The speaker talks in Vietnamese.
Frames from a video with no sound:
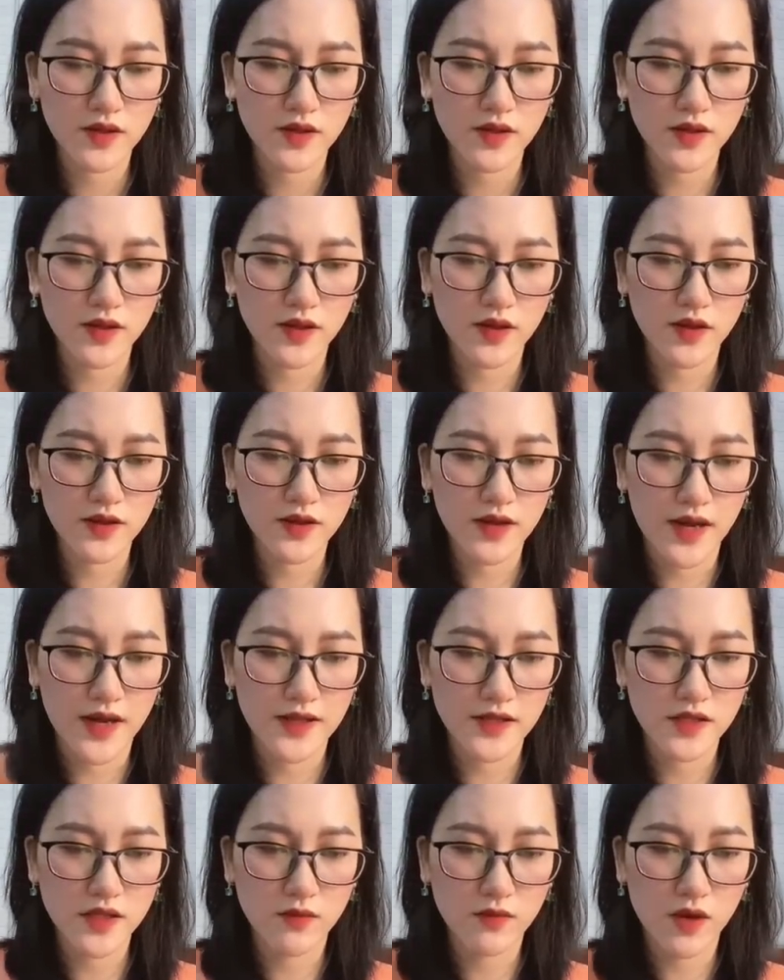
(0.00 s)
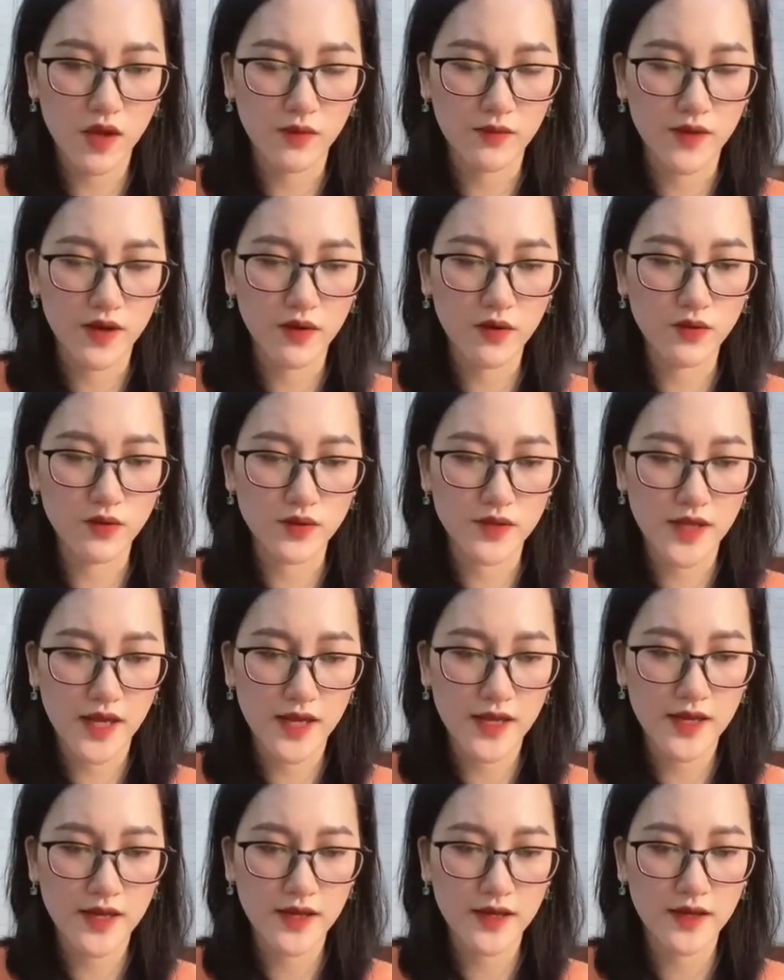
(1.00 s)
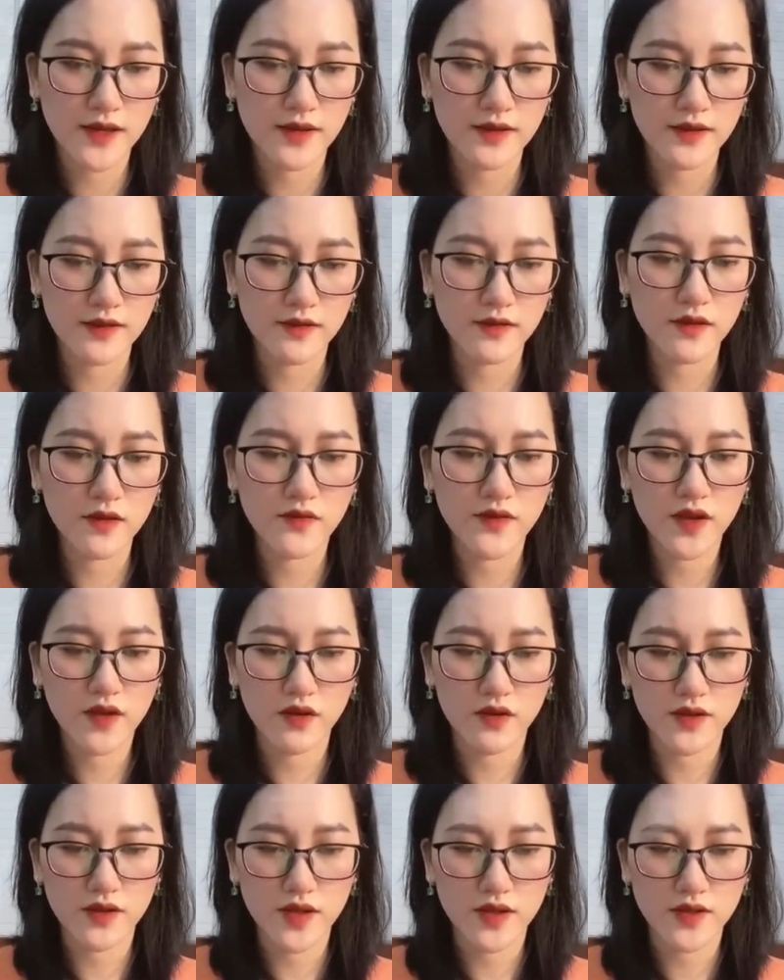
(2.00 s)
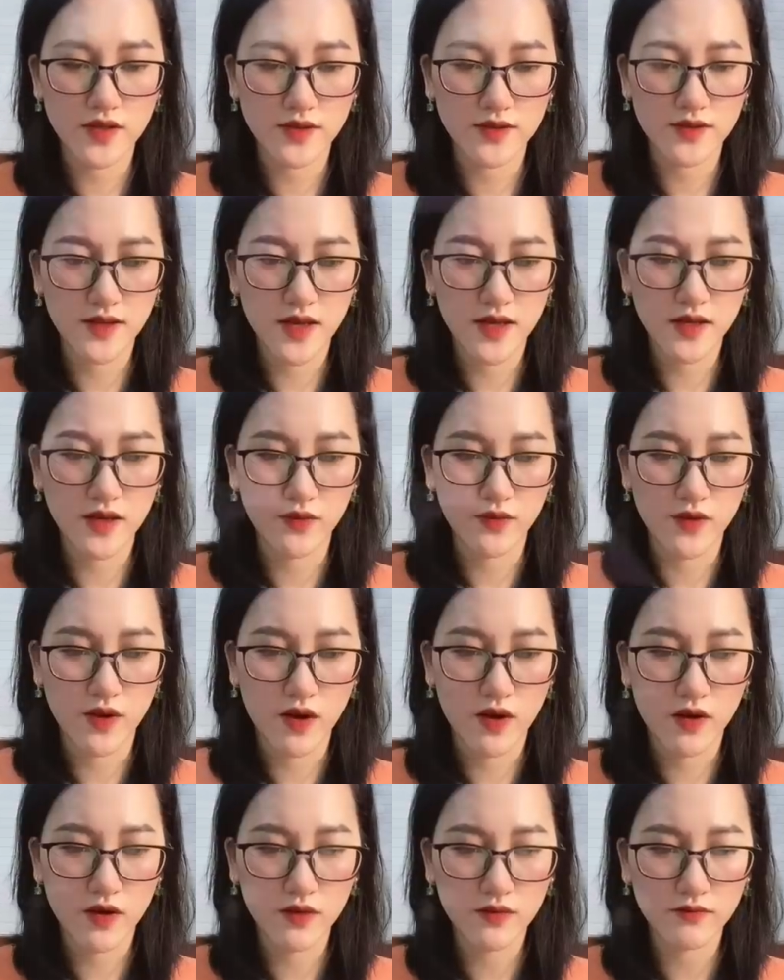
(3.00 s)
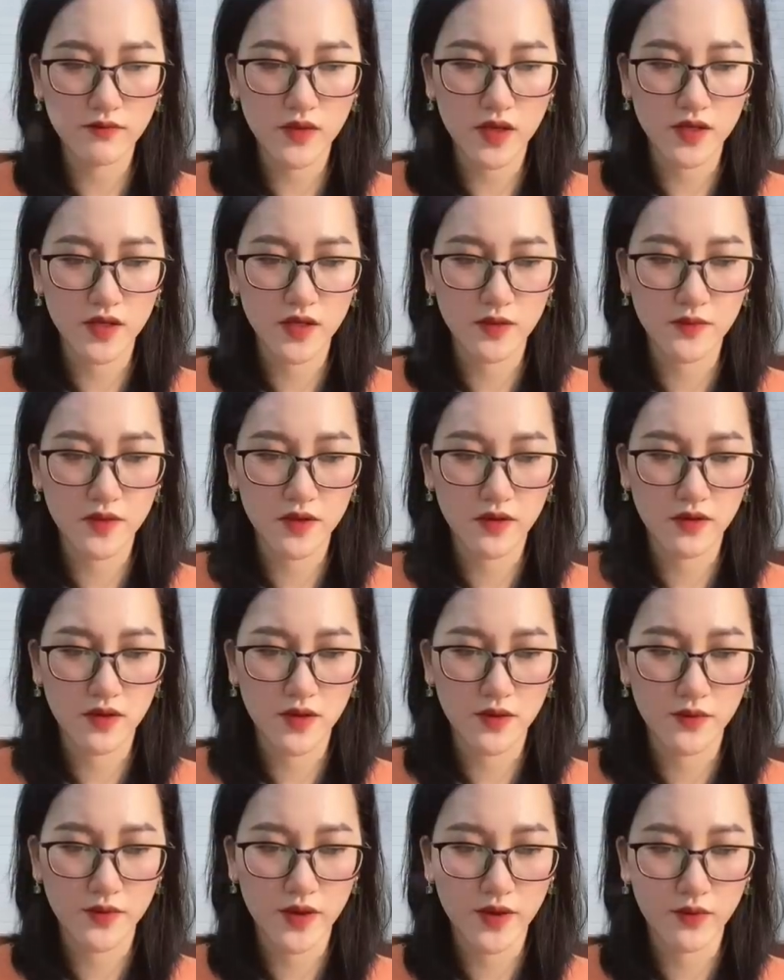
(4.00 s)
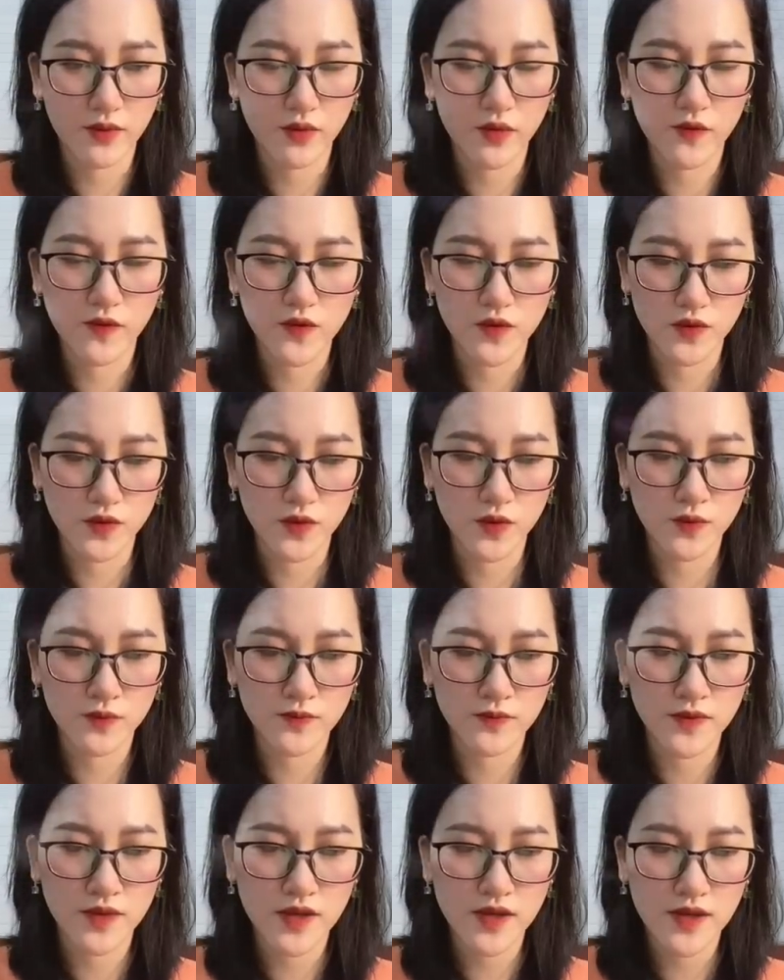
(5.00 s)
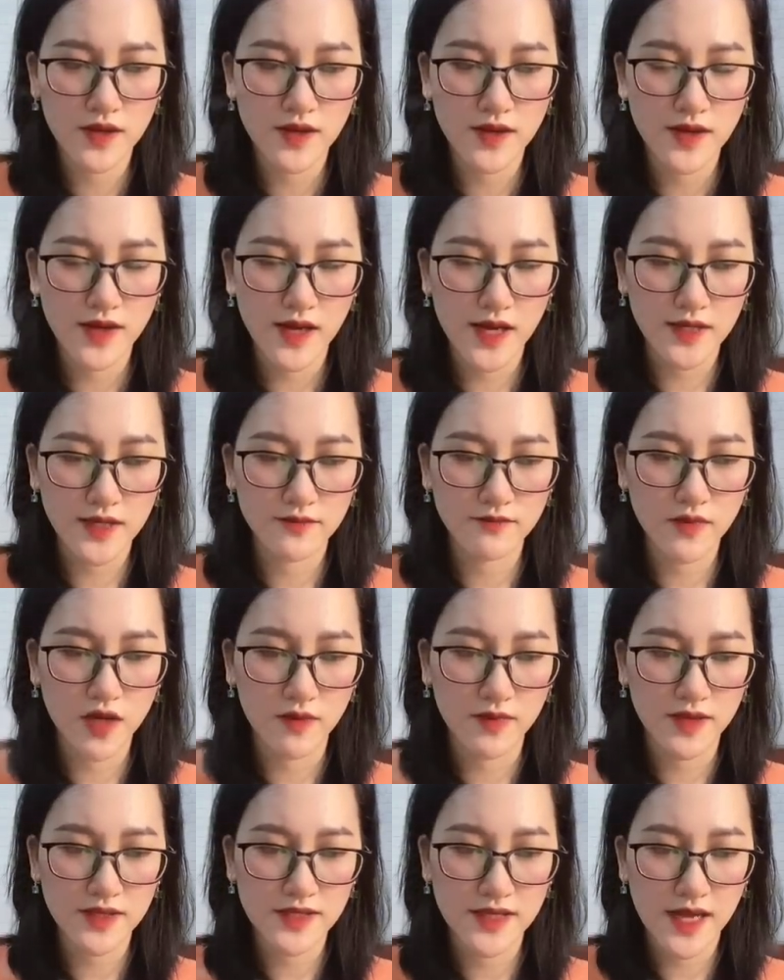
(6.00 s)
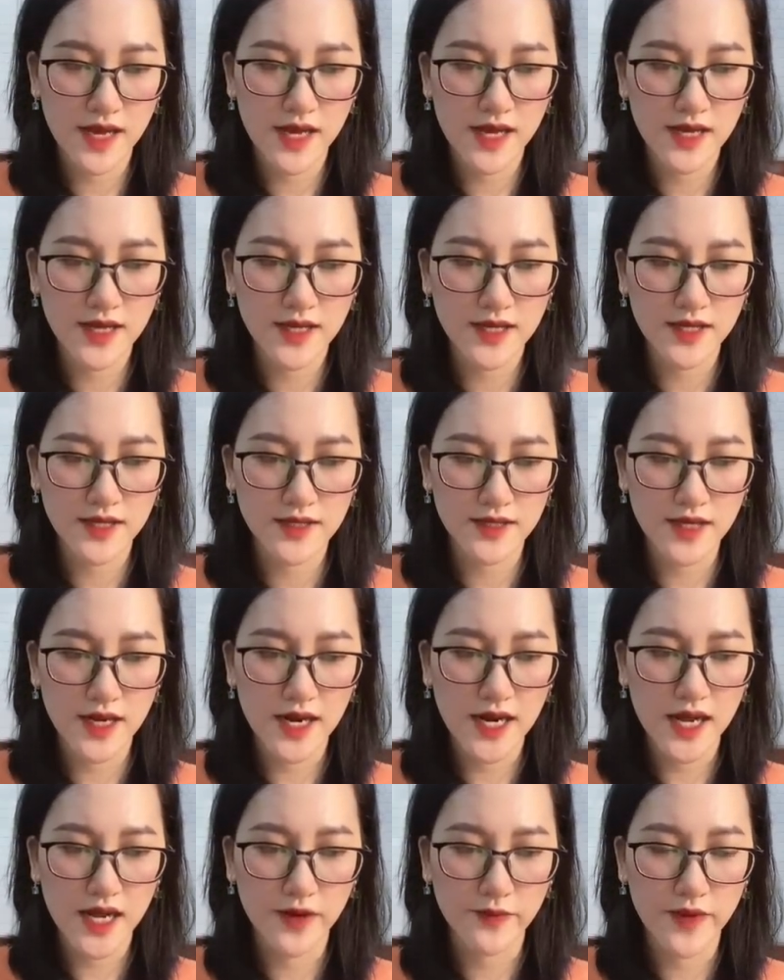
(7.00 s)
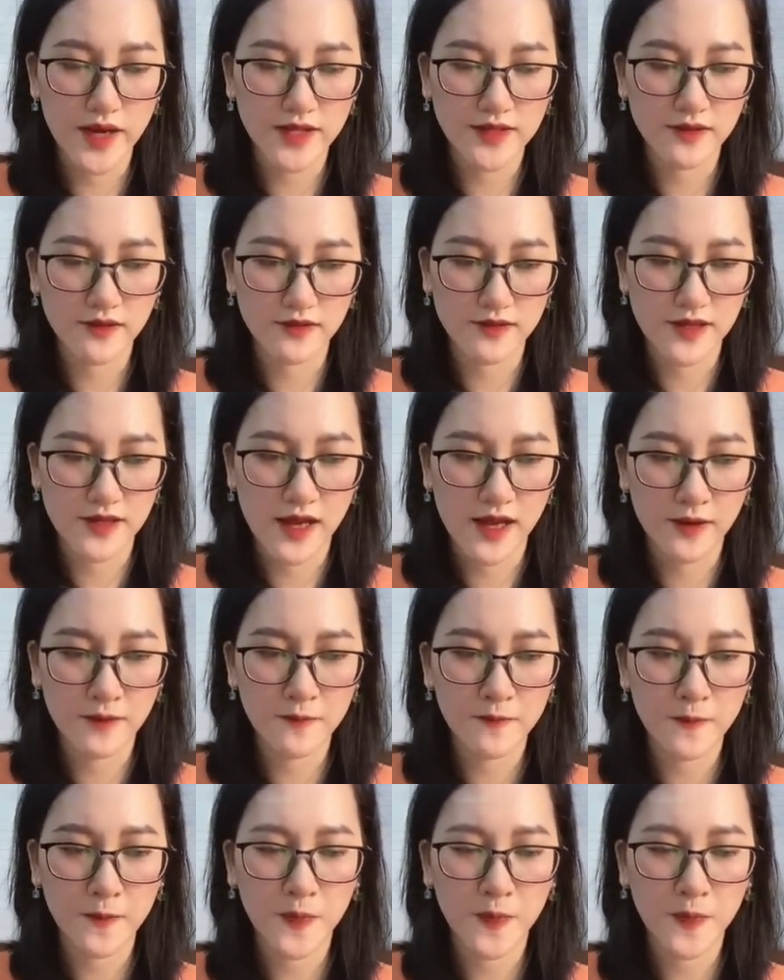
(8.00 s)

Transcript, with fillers: Người con gái trong lòng đã ngủ say Từ ngưng viên có thể nhận ra điều đó Bởi nhịp thở đều đều của Phù Dung Anh mở mắt ra Đã là 3 giờ sáng